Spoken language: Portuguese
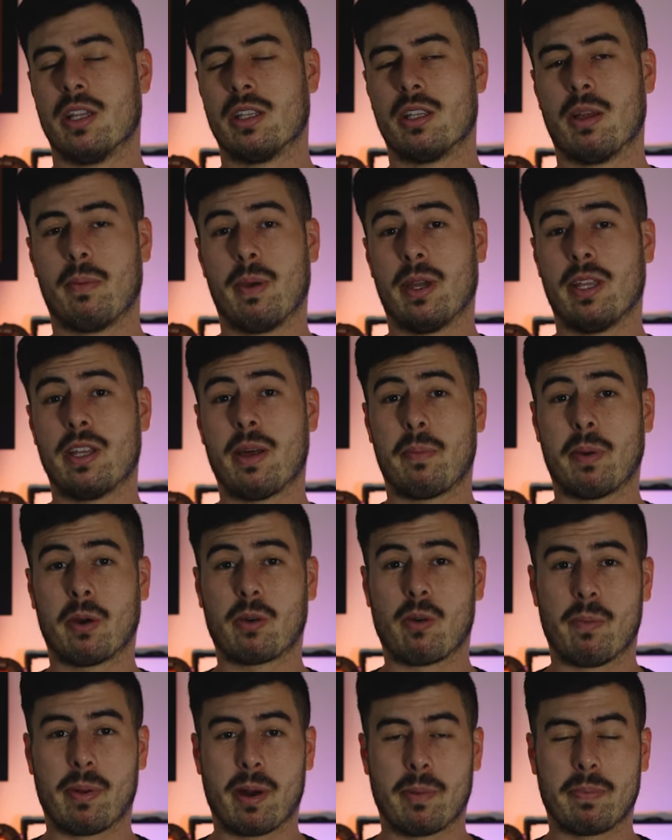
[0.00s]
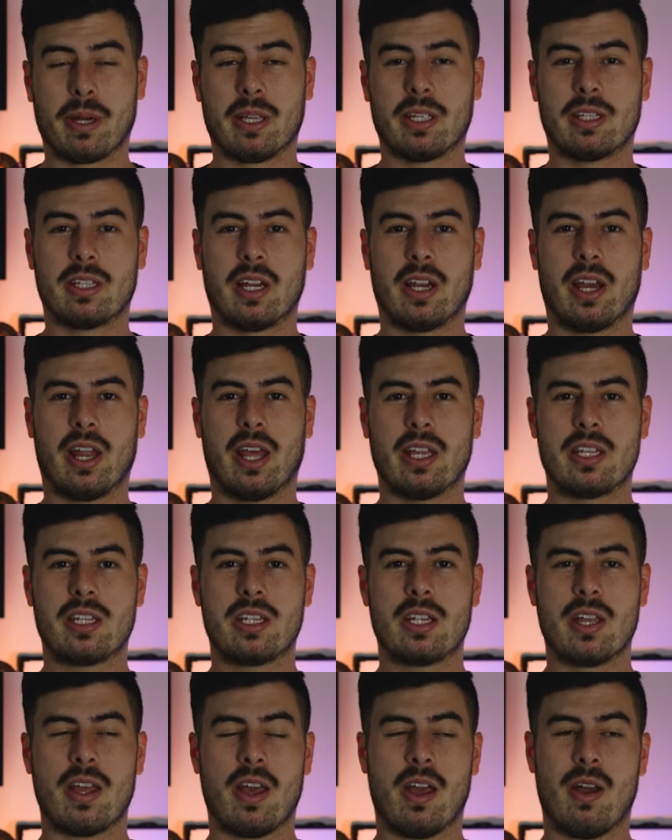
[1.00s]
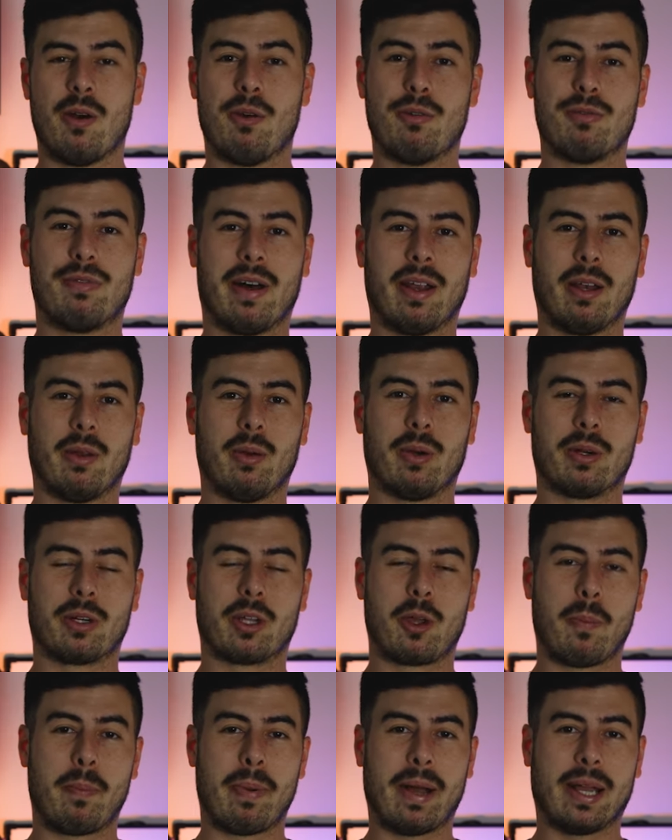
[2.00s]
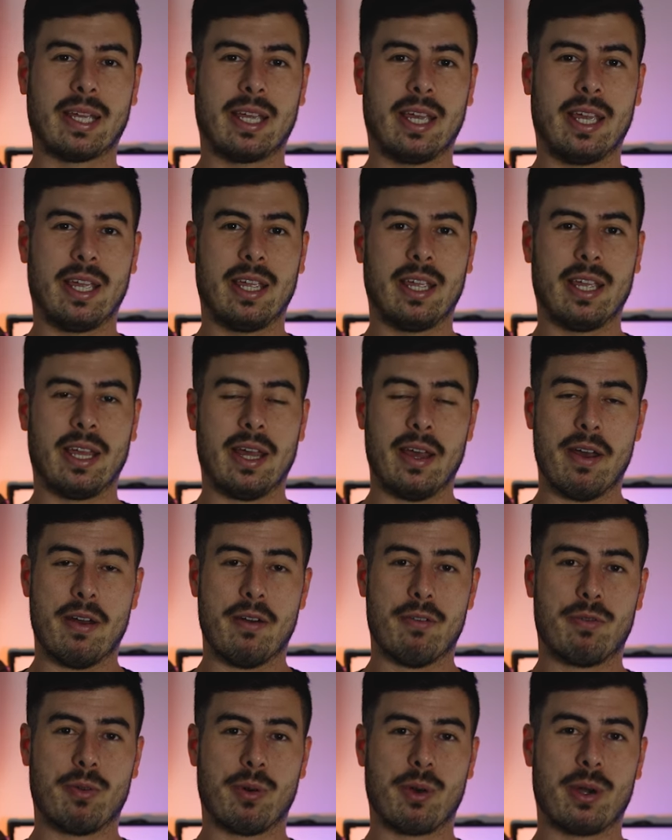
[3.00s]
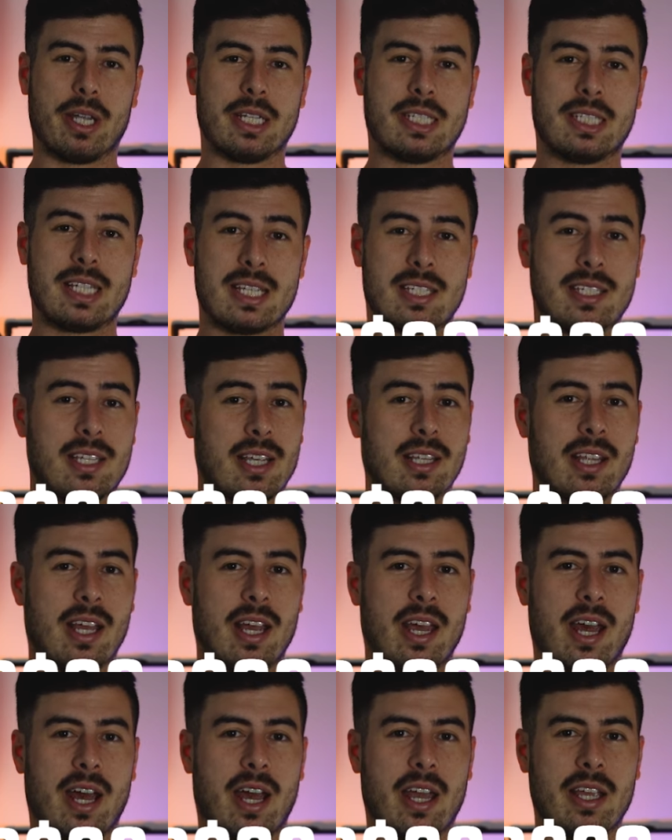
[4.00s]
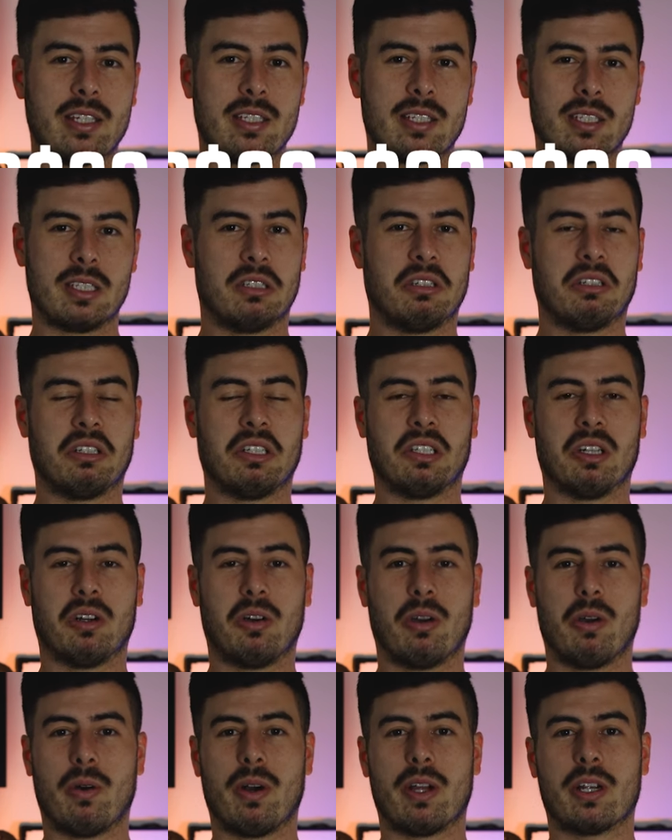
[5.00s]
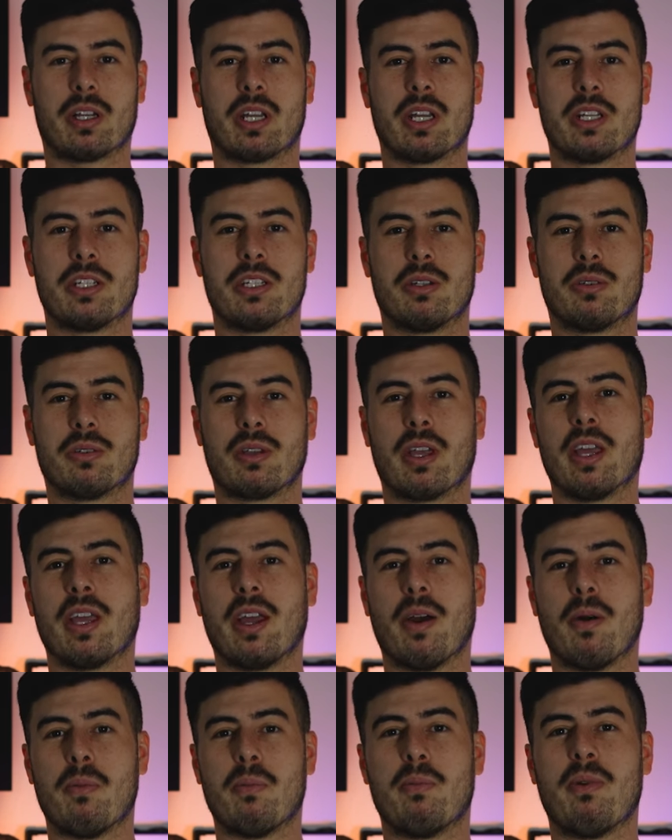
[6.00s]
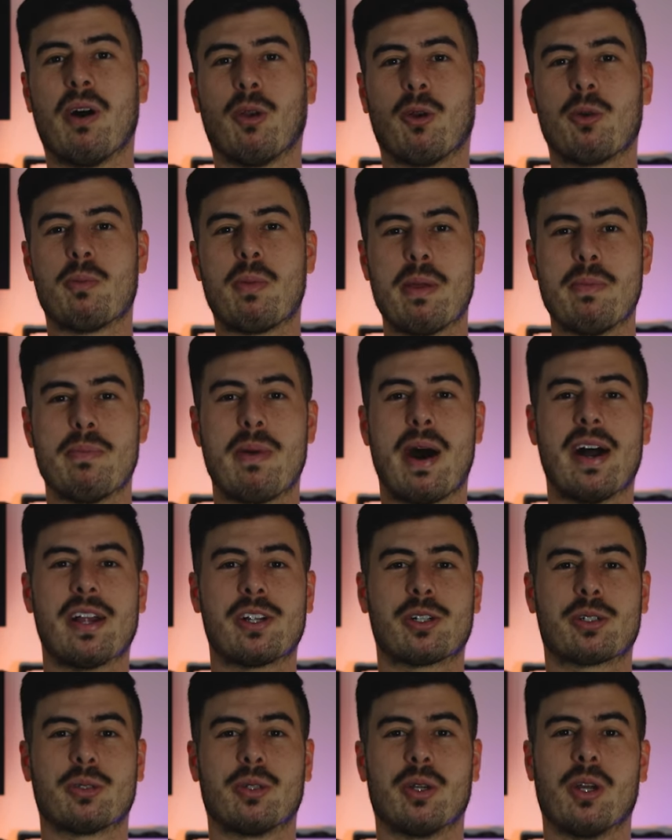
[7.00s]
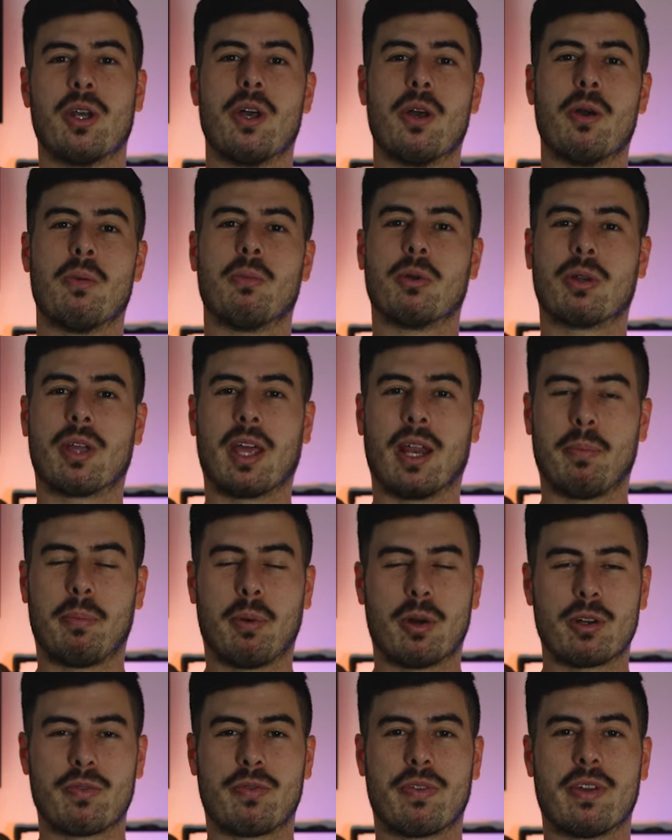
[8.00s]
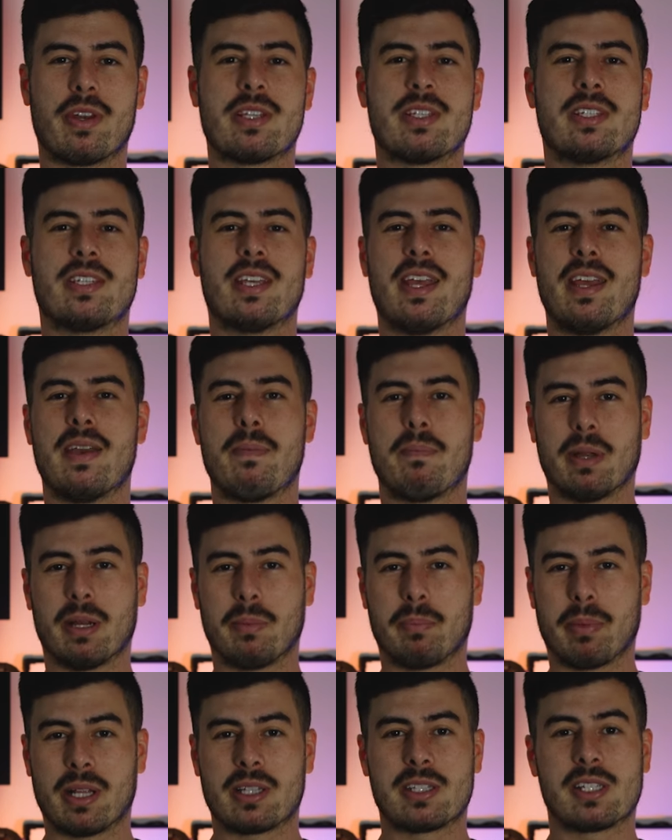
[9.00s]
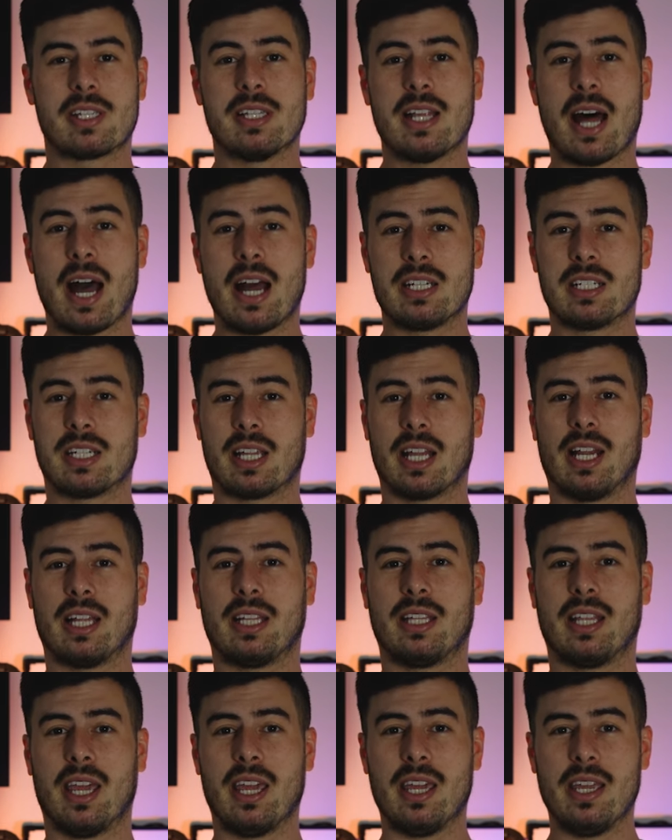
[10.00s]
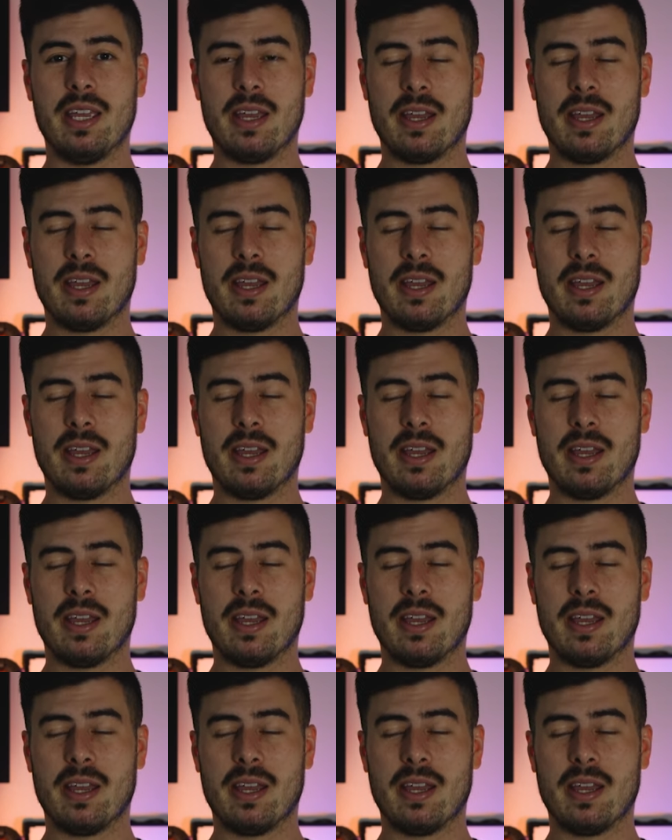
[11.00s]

Também dá para comprar pela internet. O valor que eu paguei foi 60 reais, então eu acredito que é um valor bem baixo porque ela pode oferecer, pela praticidade que ela tem.